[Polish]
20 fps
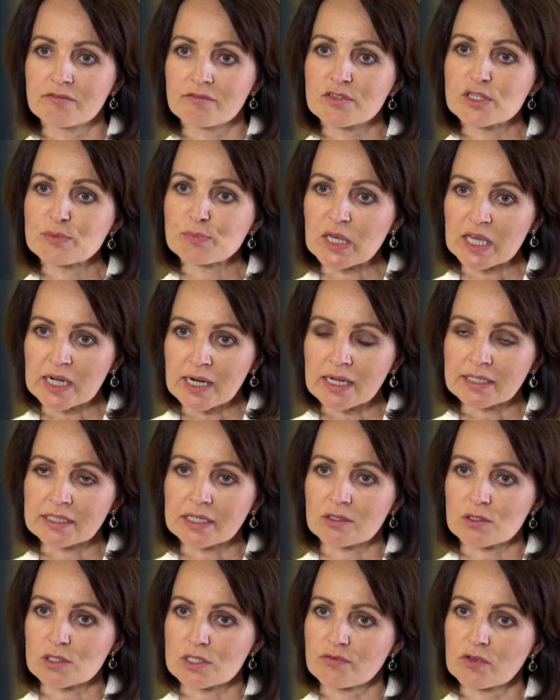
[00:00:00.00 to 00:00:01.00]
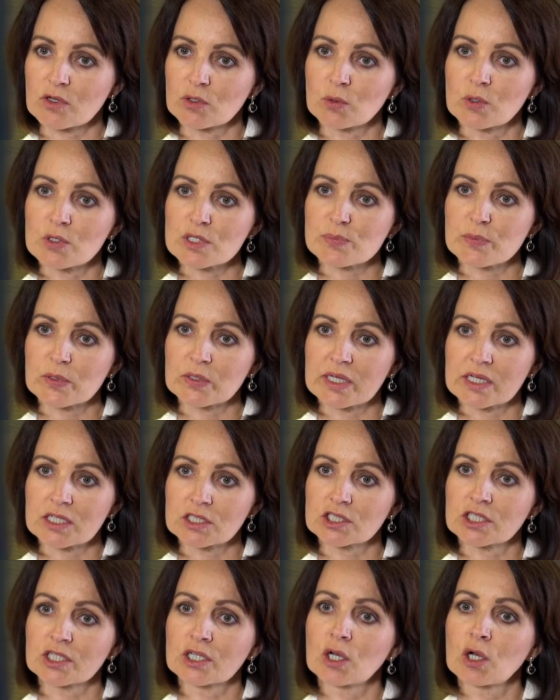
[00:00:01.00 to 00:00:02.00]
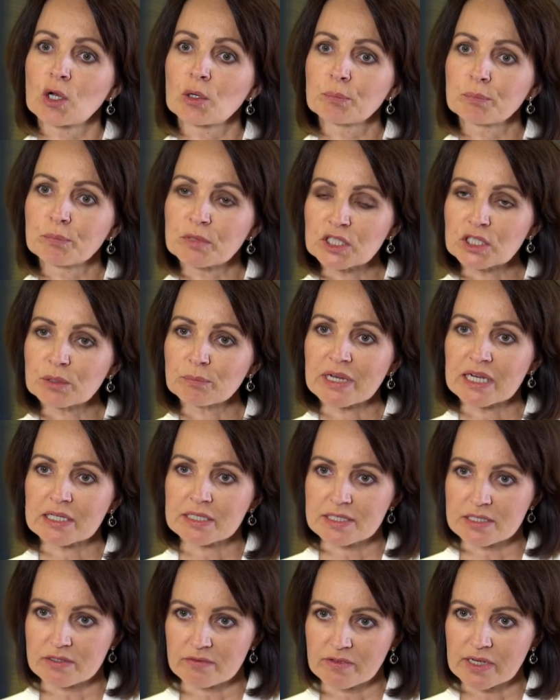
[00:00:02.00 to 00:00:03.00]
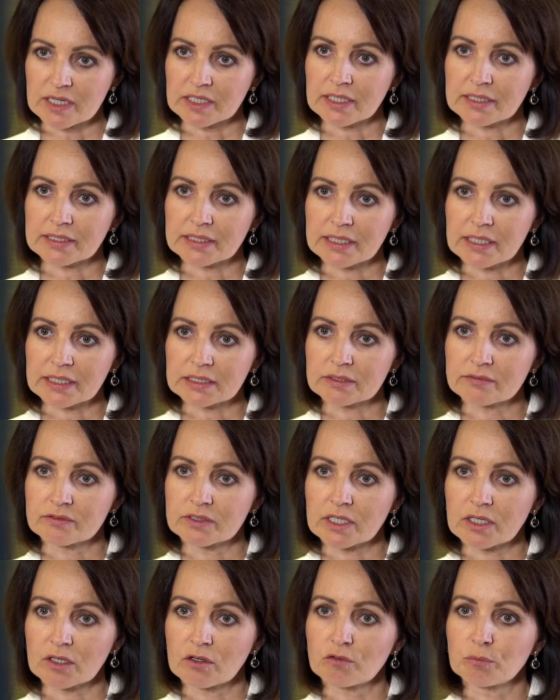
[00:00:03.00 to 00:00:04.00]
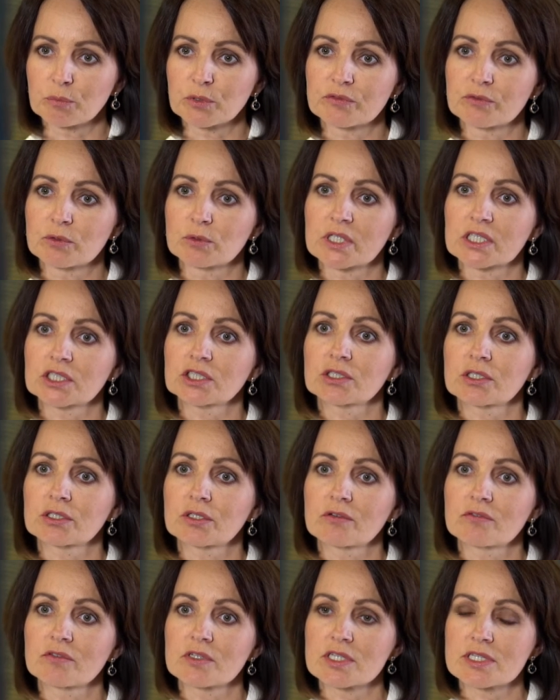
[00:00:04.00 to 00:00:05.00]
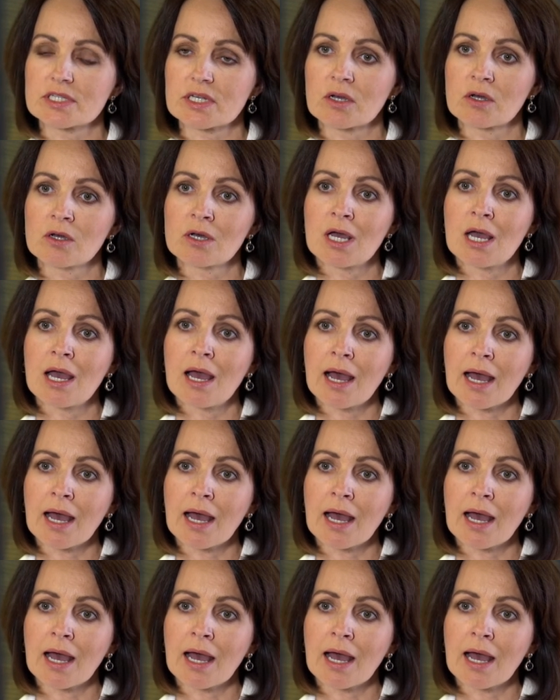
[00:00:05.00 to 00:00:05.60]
wspierania rozwoju gospodarczego, minimalizowania negatywnego wpływu na środowisko,